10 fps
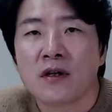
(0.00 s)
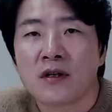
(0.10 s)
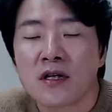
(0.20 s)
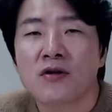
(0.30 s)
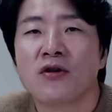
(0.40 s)

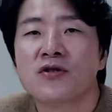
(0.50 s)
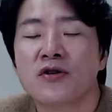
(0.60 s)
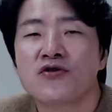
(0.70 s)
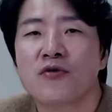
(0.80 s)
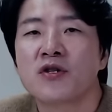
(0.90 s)
그래서
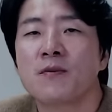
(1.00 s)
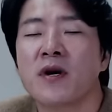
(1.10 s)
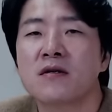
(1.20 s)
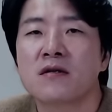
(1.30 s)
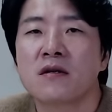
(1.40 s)
어쩔 수 없이
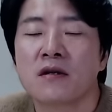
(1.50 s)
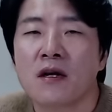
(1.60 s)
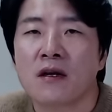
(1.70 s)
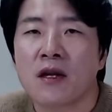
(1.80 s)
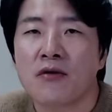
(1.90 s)
패스트
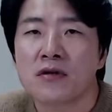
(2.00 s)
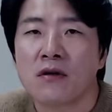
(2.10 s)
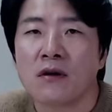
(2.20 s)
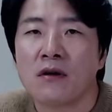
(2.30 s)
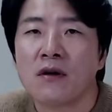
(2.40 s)
트랙에
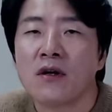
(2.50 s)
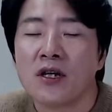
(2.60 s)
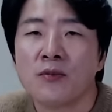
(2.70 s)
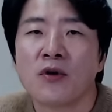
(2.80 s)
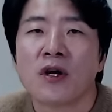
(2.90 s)
태워서
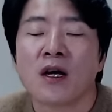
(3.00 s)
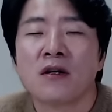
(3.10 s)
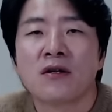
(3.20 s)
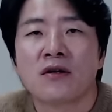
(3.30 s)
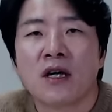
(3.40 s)
이번에
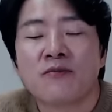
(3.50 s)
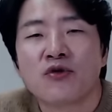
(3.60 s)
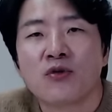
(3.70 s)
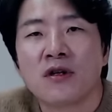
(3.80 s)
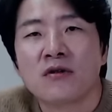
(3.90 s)
의결을
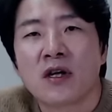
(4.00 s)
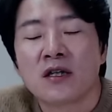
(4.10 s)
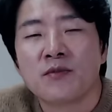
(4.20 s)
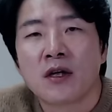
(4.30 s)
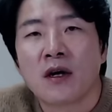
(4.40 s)
앞두고 있는 거
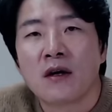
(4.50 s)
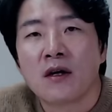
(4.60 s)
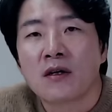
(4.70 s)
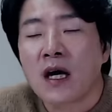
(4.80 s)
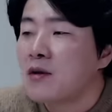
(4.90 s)
아닙니까?
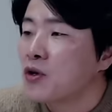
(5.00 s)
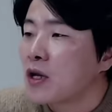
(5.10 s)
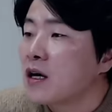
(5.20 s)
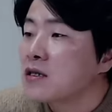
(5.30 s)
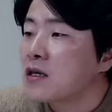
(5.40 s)
그 알면
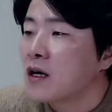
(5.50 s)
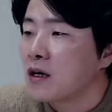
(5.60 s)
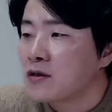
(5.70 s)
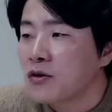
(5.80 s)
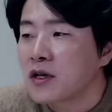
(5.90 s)

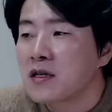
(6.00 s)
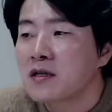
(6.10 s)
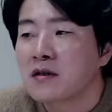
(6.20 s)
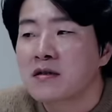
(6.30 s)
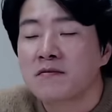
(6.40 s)
당시에 처리하지
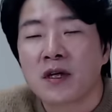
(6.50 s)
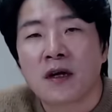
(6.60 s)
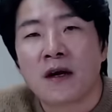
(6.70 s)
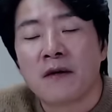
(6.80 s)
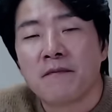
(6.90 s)

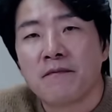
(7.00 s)
그랬습니까?